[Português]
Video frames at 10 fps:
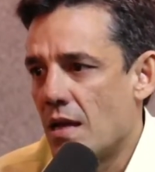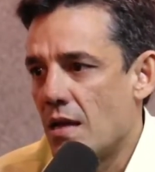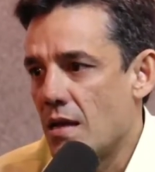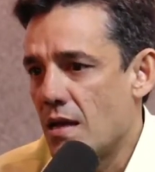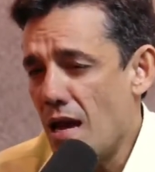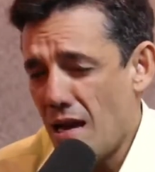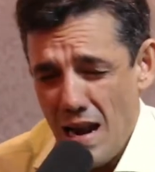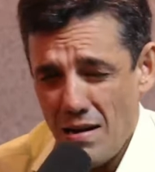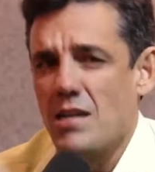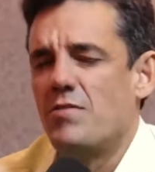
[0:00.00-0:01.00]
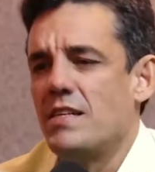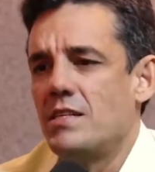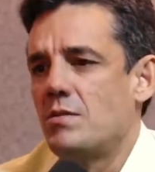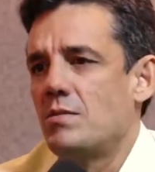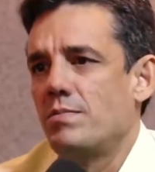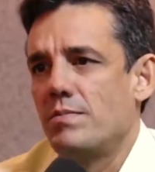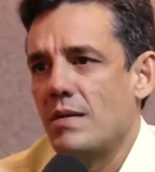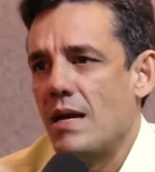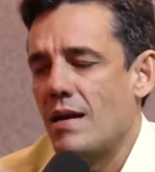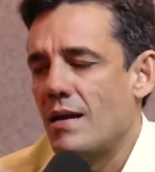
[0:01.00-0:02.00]
É, é claro que às vezes
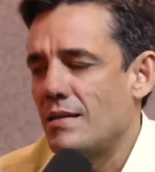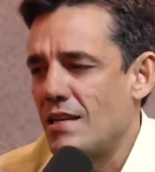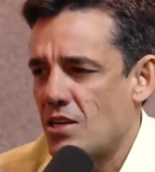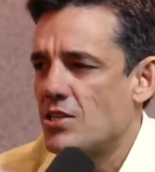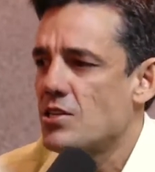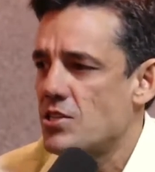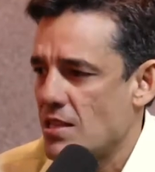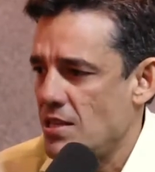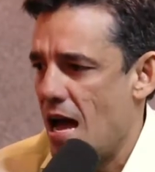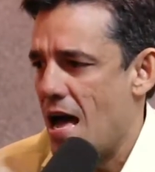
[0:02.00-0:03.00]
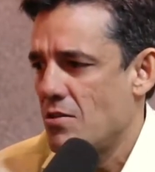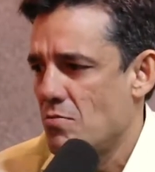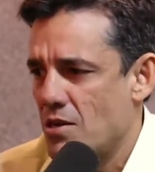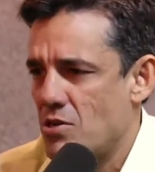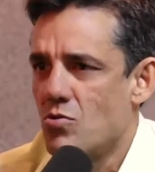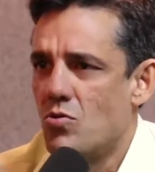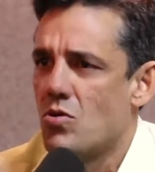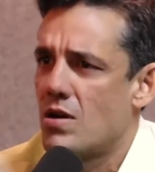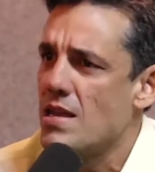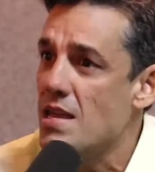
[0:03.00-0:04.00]
é, deixa a gente chateado,
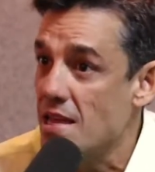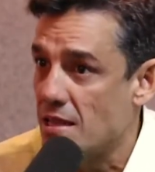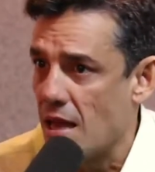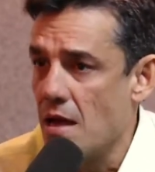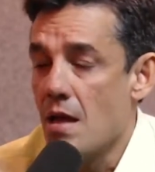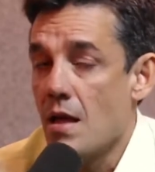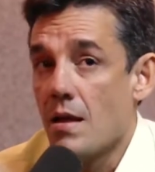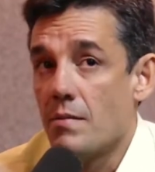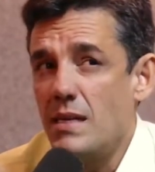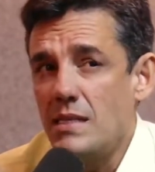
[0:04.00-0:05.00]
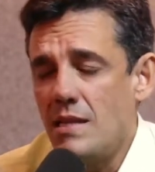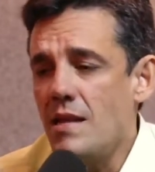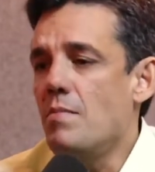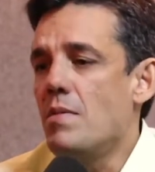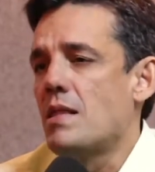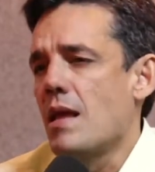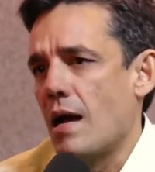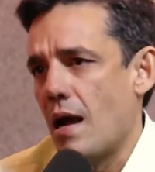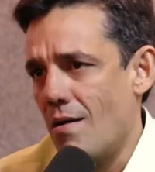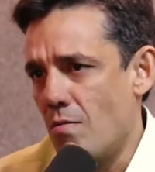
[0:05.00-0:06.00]
machuca, uhum. irrita, mas tem que manter
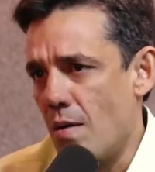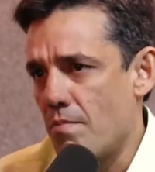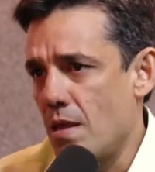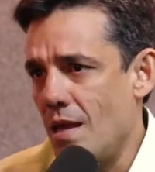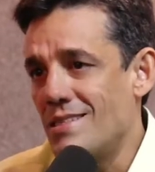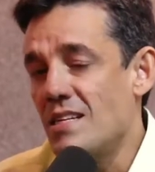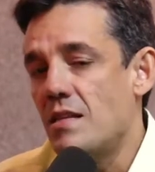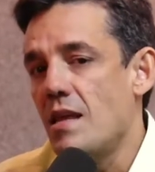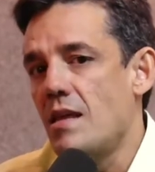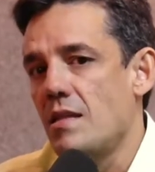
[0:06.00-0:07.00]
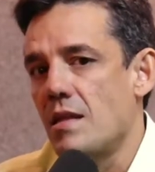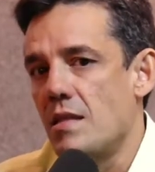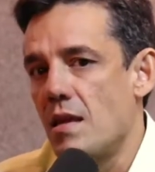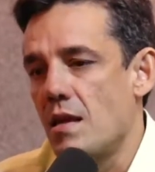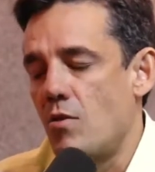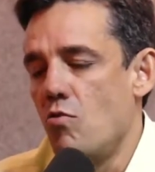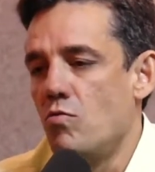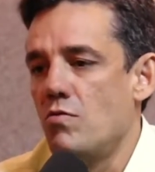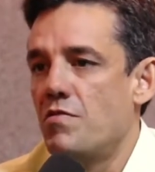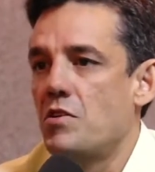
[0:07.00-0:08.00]
a calma e a gente tem que entender que o
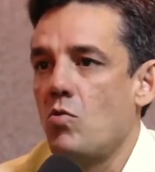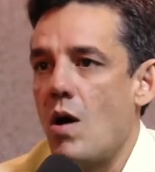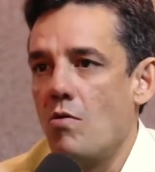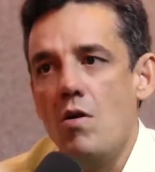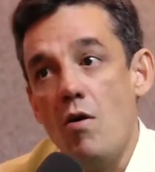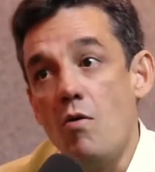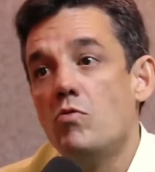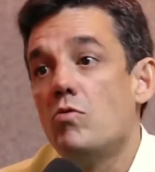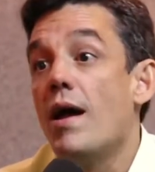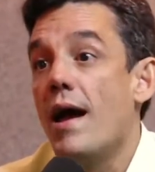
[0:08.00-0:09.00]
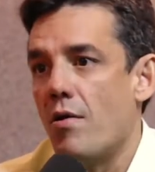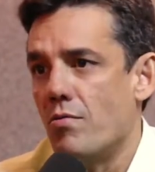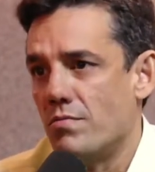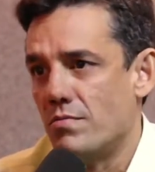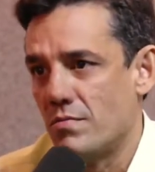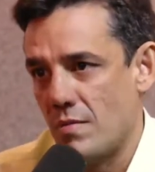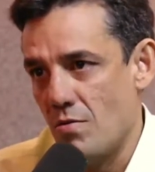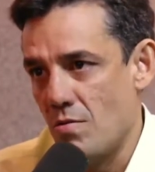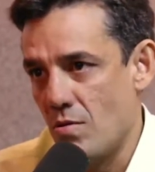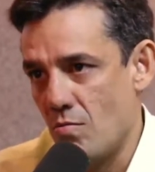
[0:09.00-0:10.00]
mundo virtual não é o mundo real.
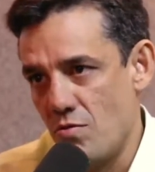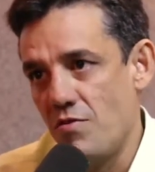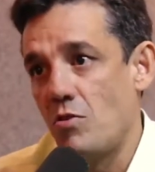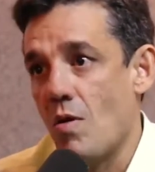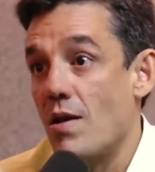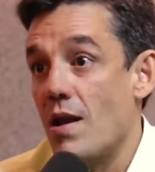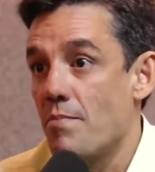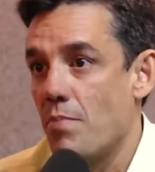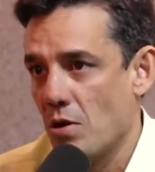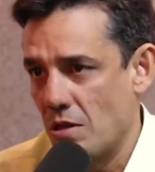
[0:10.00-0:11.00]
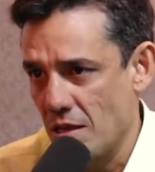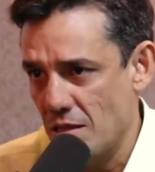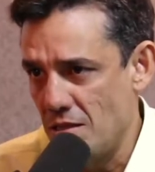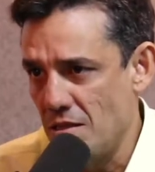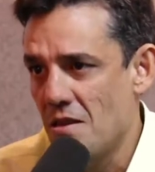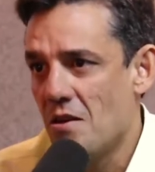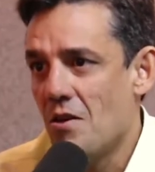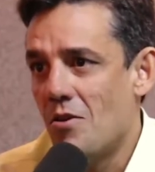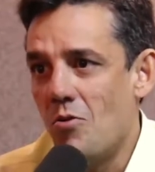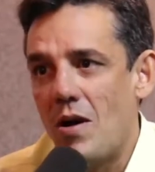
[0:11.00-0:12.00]
Então, o mundo virtual ele é importante.
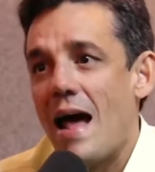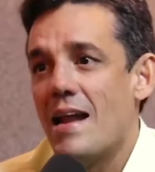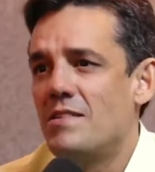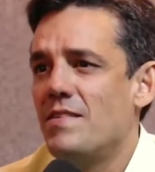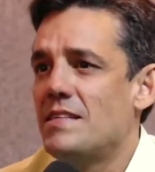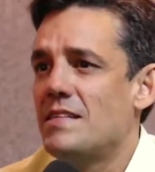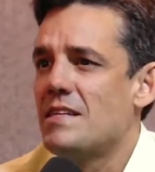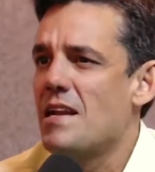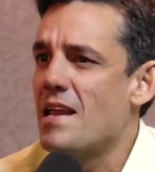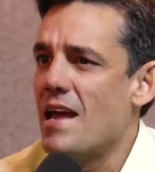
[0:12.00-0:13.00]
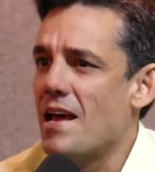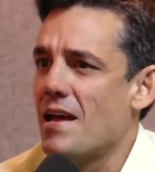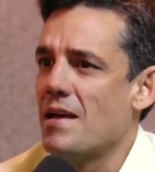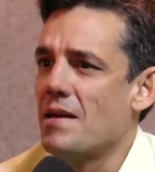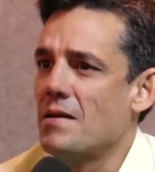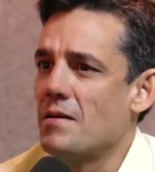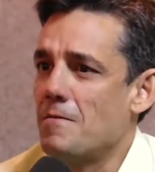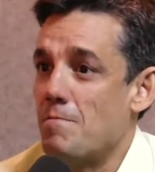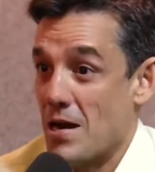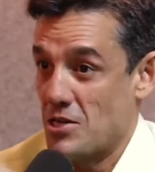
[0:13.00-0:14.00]
Sei. O cara, às vezes, ele é
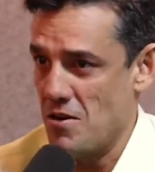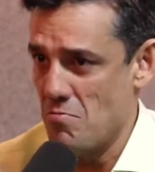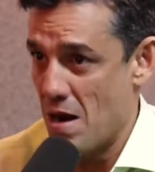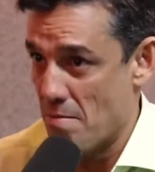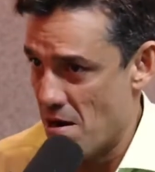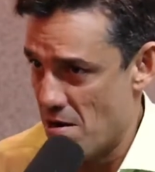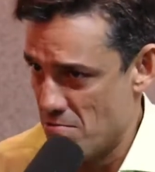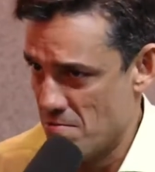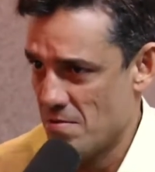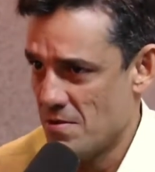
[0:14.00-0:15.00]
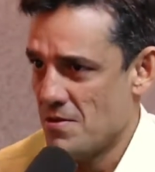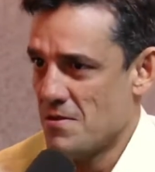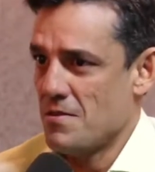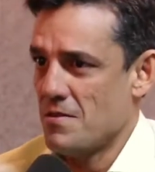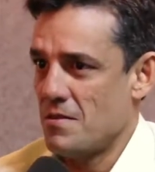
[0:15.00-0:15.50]
machão, brabão, hum.